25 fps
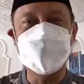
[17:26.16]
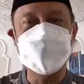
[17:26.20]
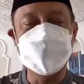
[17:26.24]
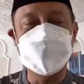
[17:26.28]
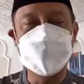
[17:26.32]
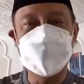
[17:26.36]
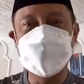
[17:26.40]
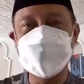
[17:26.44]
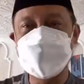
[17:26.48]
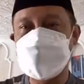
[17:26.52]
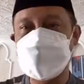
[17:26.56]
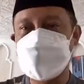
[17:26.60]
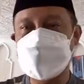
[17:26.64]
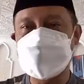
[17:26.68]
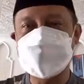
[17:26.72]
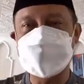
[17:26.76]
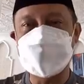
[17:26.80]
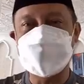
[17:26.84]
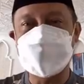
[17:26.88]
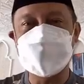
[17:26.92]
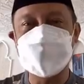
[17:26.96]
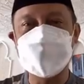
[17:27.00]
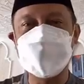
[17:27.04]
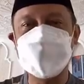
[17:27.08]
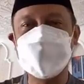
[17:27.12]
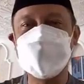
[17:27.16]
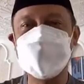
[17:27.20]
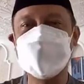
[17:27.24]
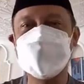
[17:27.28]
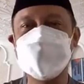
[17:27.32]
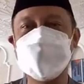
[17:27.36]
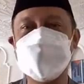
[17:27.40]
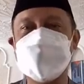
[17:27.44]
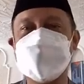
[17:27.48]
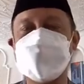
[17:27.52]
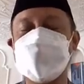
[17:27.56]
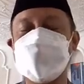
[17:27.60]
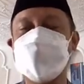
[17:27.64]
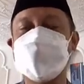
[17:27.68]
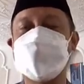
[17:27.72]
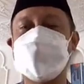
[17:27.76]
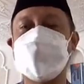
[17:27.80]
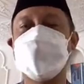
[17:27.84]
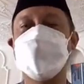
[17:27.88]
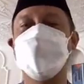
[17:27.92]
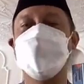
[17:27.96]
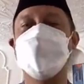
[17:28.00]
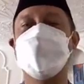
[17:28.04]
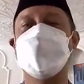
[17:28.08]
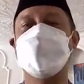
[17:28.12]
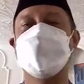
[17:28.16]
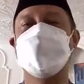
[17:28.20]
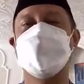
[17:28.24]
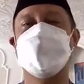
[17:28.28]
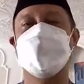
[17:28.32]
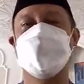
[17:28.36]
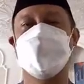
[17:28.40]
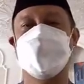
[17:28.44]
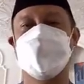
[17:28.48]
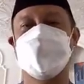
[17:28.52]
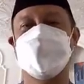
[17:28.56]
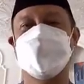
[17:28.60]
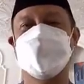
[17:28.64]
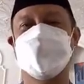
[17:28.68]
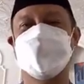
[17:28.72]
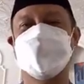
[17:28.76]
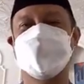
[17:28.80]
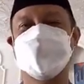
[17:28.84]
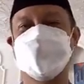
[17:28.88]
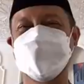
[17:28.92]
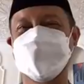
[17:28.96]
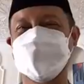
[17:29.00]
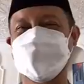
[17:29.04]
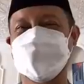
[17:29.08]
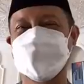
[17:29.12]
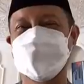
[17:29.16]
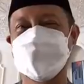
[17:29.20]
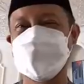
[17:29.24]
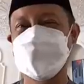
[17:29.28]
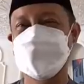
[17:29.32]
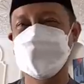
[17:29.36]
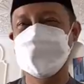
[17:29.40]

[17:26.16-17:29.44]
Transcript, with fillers: diajak sama cucunya susah nolak gitu ya.